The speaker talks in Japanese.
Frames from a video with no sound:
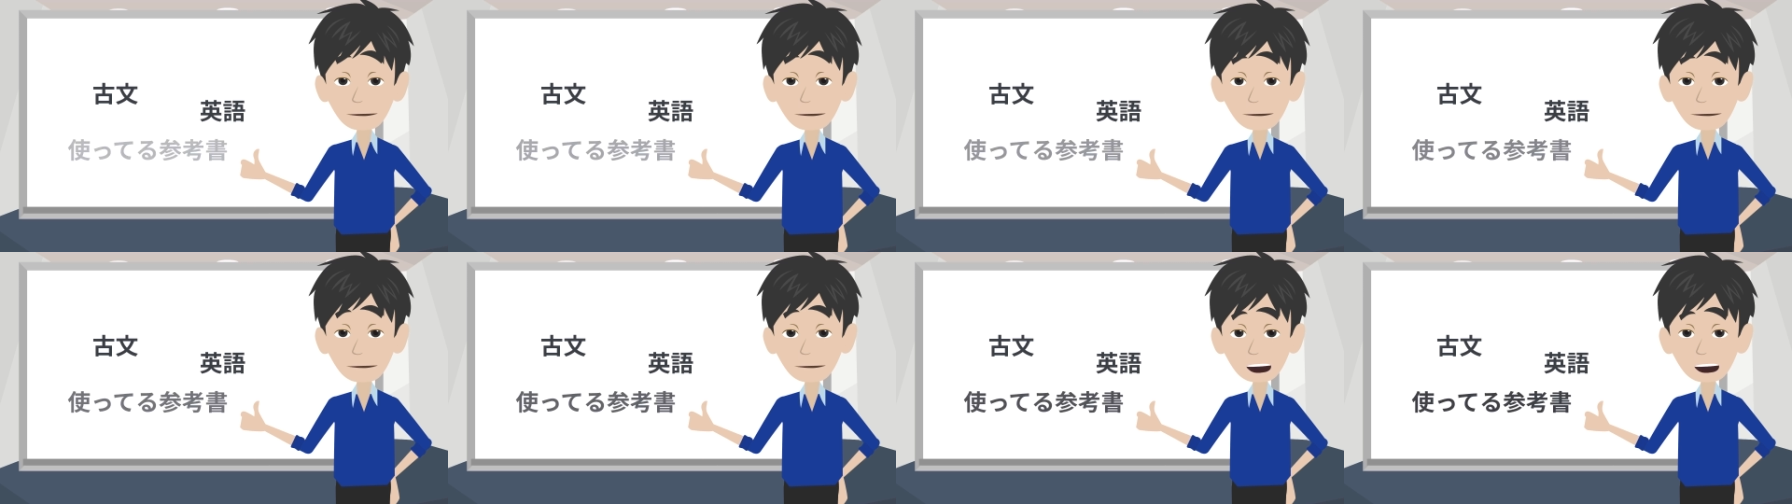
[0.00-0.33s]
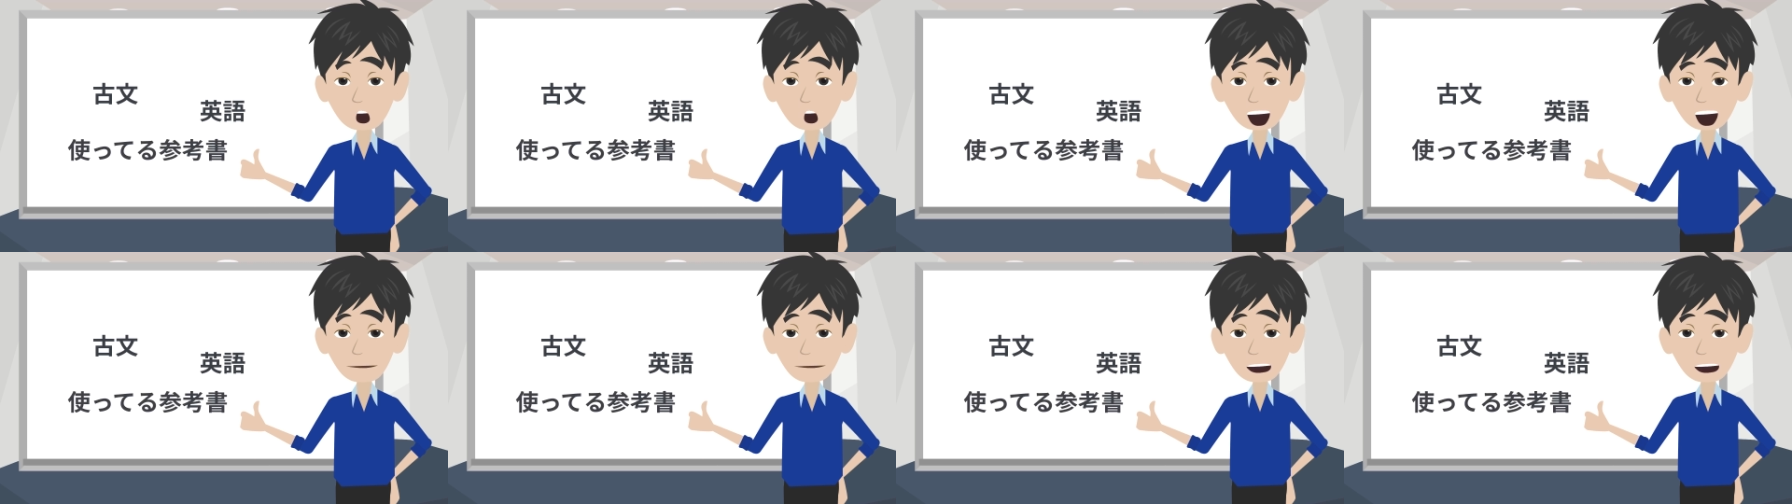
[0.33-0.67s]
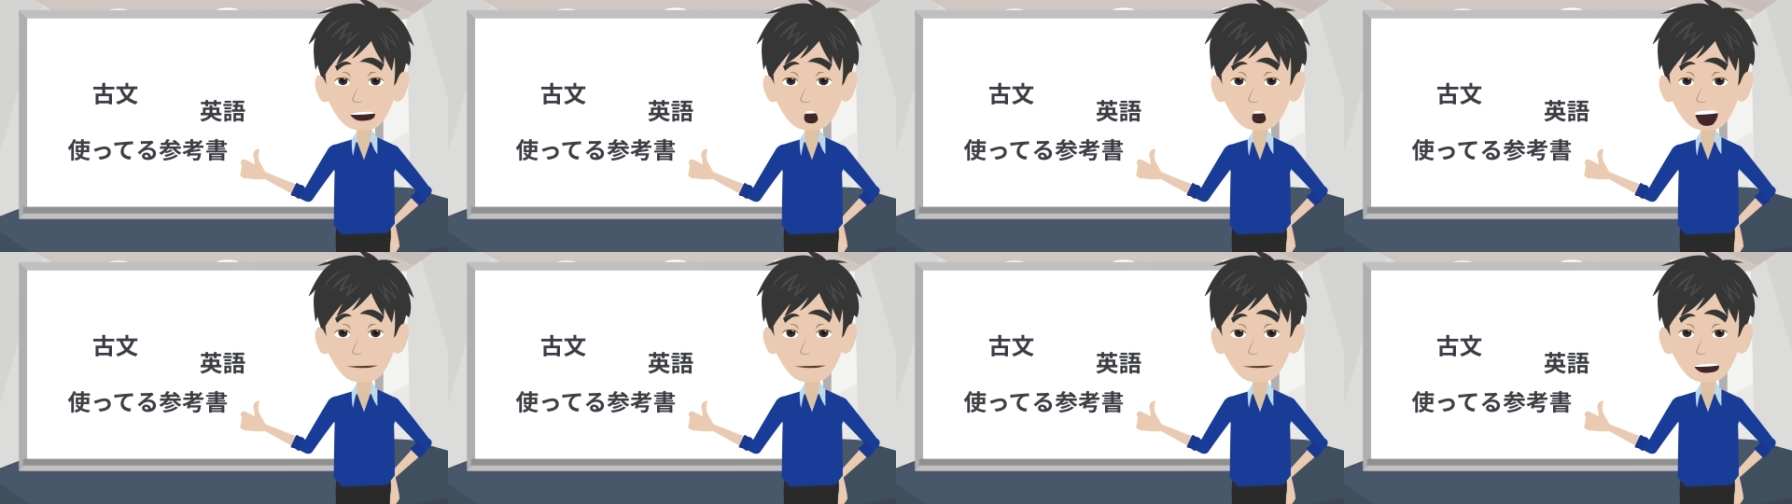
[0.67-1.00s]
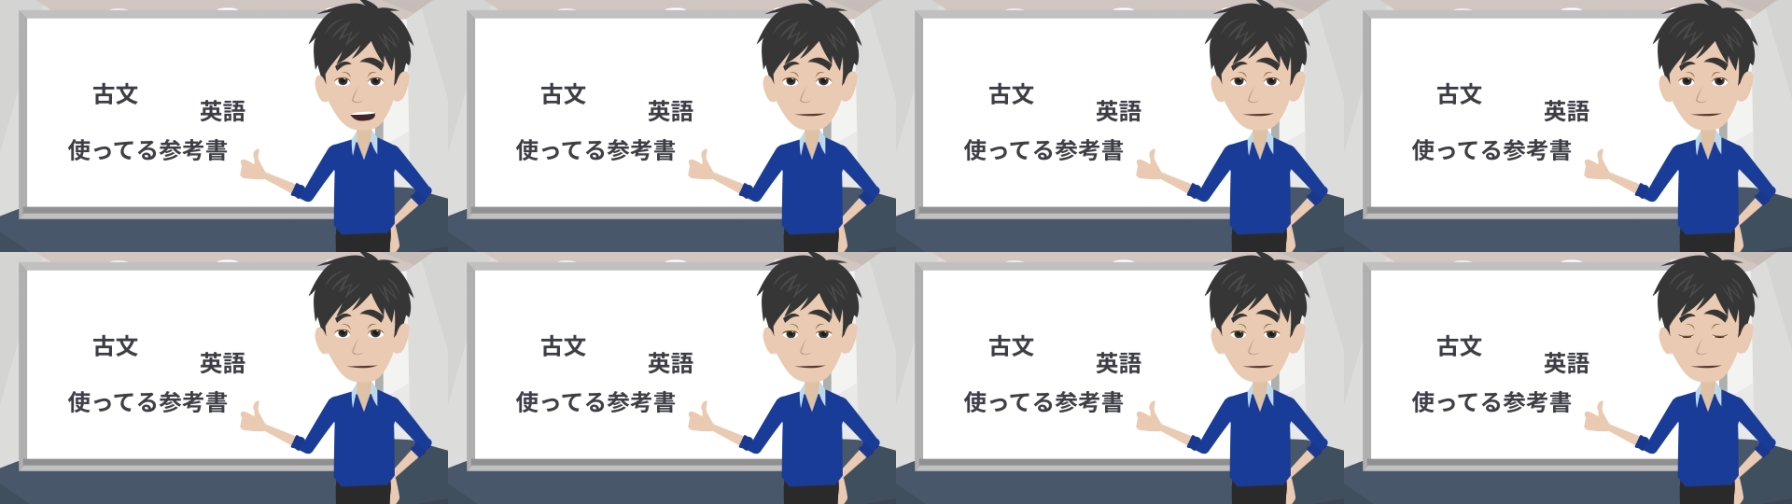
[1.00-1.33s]
使ってる参考
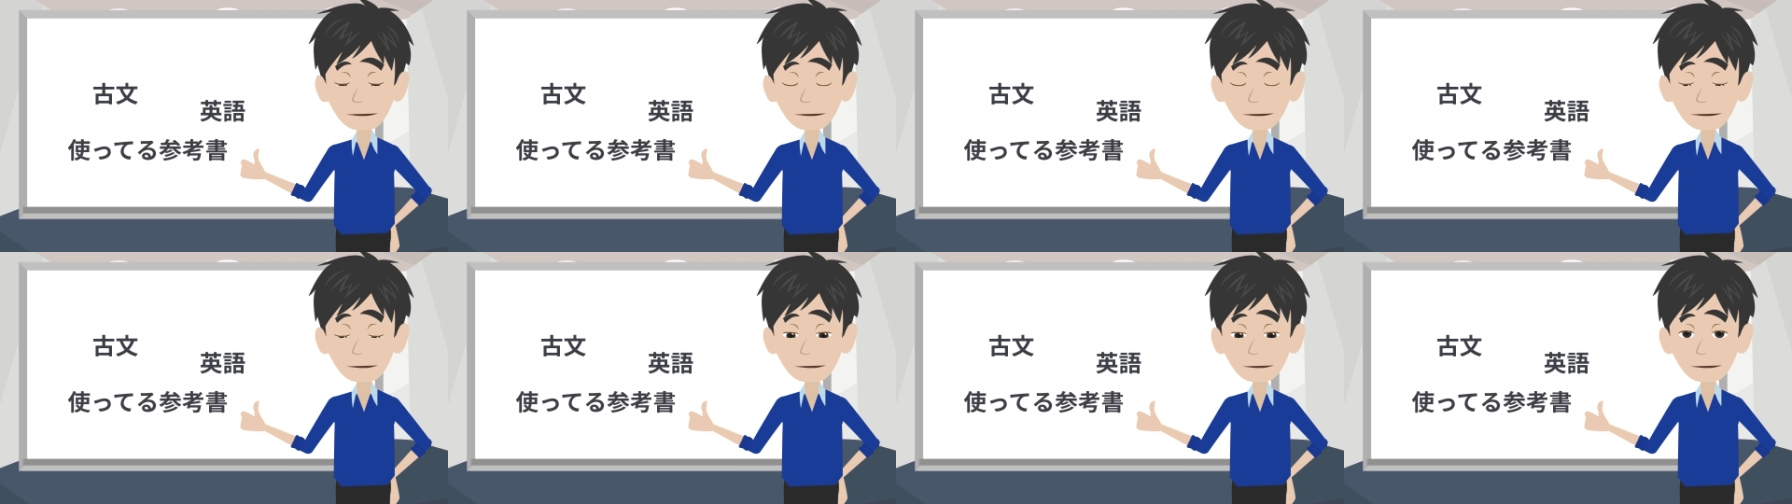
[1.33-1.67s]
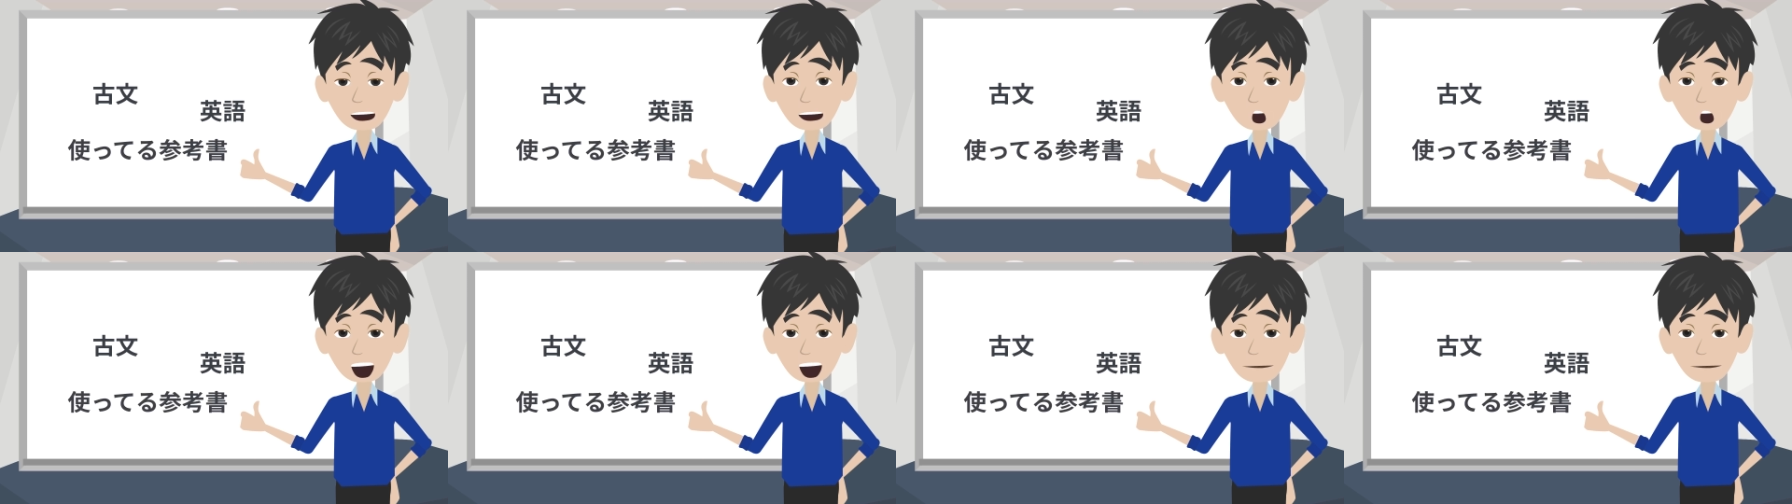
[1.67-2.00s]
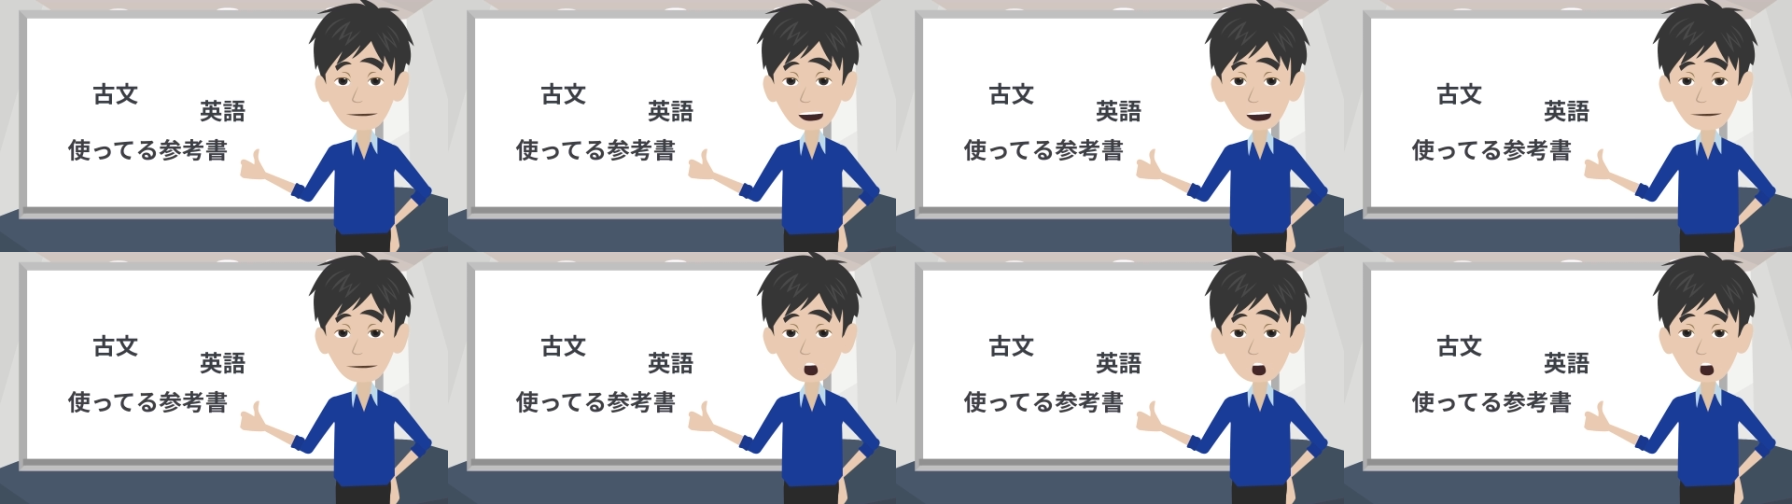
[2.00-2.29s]
書の名前でもいいよね。